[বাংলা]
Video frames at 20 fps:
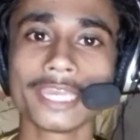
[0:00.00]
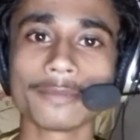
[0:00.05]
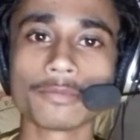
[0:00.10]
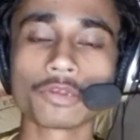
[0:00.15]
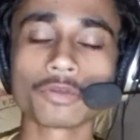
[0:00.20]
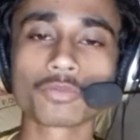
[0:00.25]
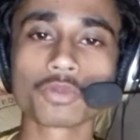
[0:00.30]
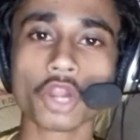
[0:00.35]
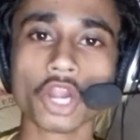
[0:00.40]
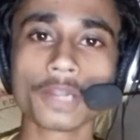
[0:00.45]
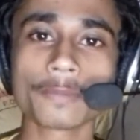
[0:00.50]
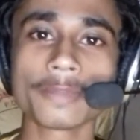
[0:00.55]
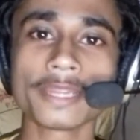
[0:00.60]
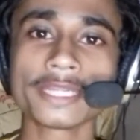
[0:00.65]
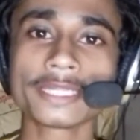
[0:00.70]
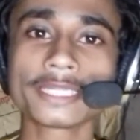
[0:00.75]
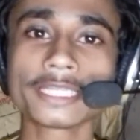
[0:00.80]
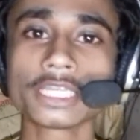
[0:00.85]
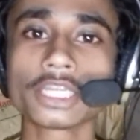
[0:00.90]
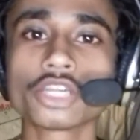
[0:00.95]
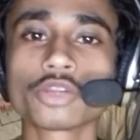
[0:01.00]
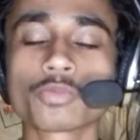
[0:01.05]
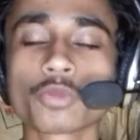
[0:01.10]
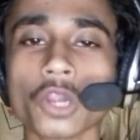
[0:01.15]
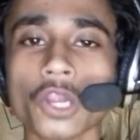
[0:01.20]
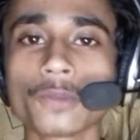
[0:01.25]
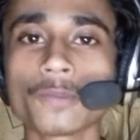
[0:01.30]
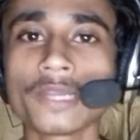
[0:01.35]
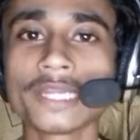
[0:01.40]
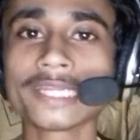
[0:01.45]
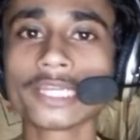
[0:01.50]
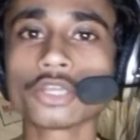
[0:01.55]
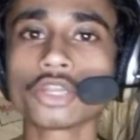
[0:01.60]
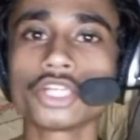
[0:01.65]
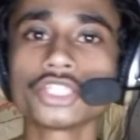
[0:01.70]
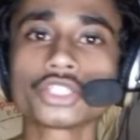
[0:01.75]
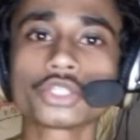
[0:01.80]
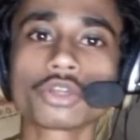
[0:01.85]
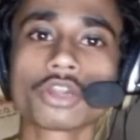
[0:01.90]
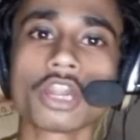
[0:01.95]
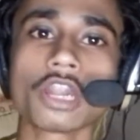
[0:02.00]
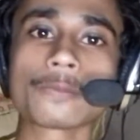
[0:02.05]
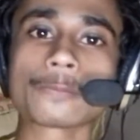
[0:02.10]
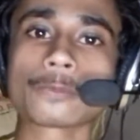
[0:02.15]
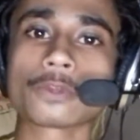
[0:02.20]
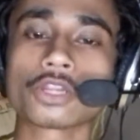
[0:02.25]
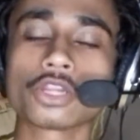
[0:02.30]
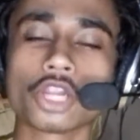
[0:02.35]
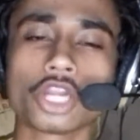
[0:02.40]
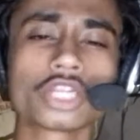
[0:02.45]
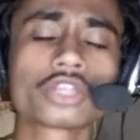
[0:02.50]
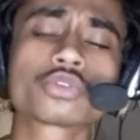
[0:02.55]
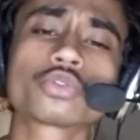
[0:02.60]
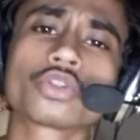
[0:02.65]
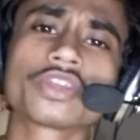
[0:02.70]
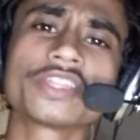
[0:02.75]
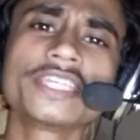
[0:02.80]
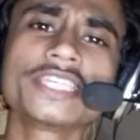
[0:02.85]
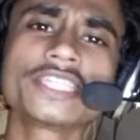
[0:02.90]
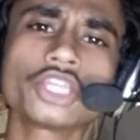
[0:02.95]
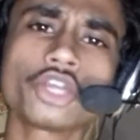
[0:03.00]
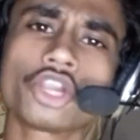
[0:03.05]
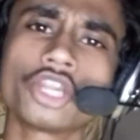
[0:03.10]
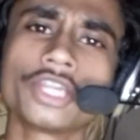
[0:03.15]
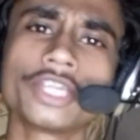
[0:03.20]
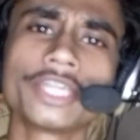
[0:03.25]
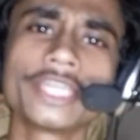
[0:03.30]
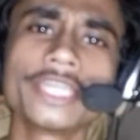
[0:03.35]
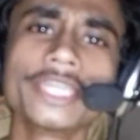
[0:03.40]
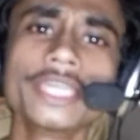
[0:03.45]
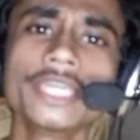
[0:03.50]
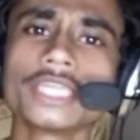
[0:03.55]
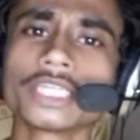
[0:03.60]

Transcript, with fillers: এবং ব্রডব্যান্ডটা ব্রডব্যান্ডটা লঞ্চ করার পর লঞ্চ করে দিয়েছে অলরেডি